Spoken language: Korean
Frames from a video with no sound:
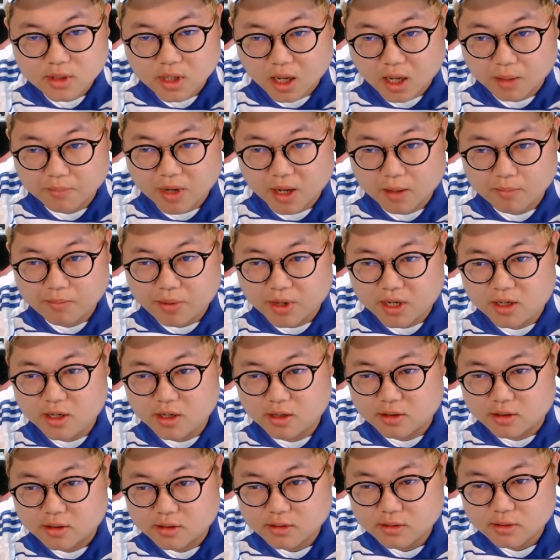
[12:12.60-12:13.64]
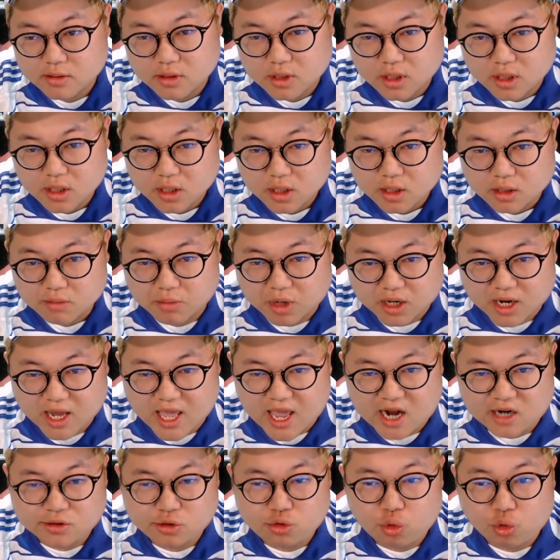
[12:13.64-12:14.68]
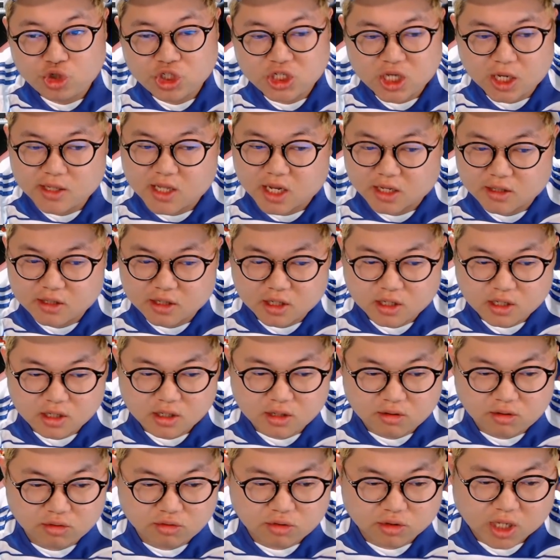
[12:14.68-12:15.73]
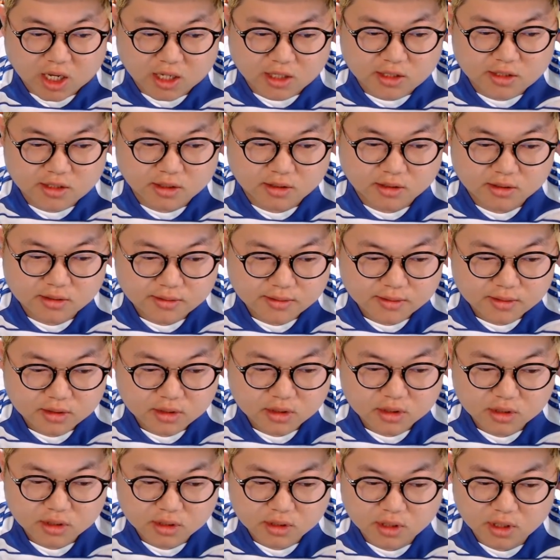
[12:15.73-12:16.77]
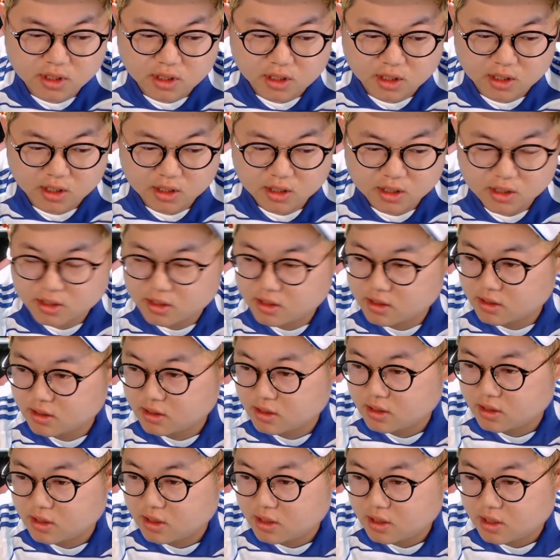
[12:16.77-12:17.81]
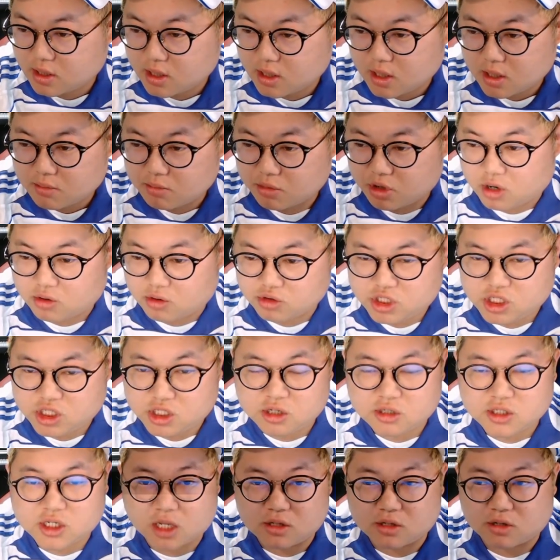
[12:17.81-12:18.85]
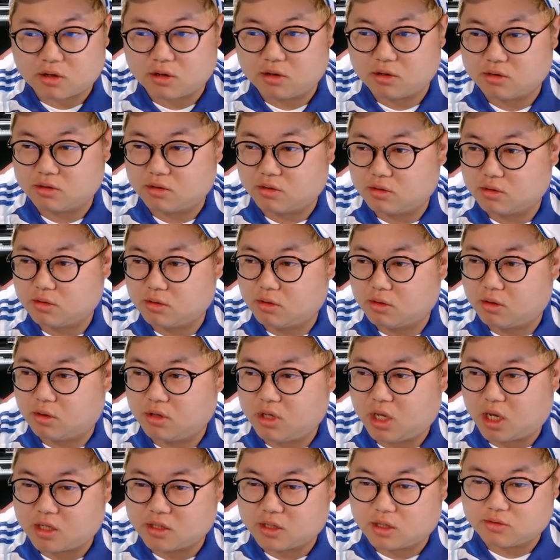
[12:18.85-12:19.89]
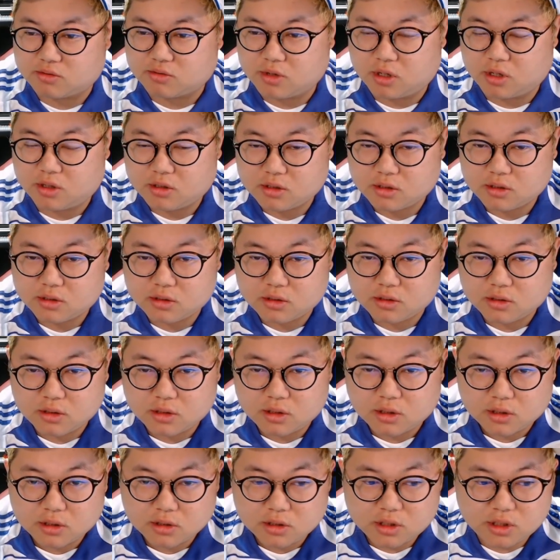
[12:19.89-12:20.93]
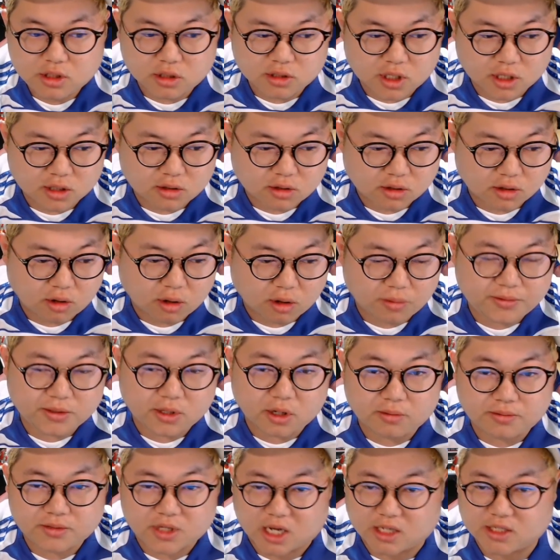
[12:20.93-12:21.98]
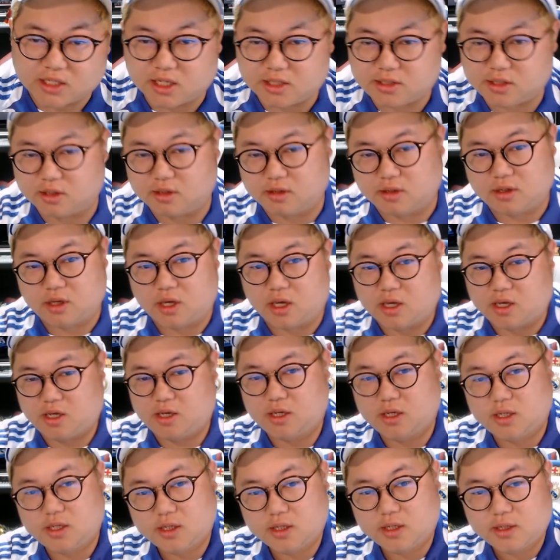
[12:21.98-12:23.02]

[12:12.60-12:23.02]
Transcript: 안, 안 팔려 막 레알 소시에다드 이런 것도 다 있어요 예. 뭐라고 시청자들 건 어디 갔냐고요? 시청자들 거 없어요 없어요 안 샀어요 예.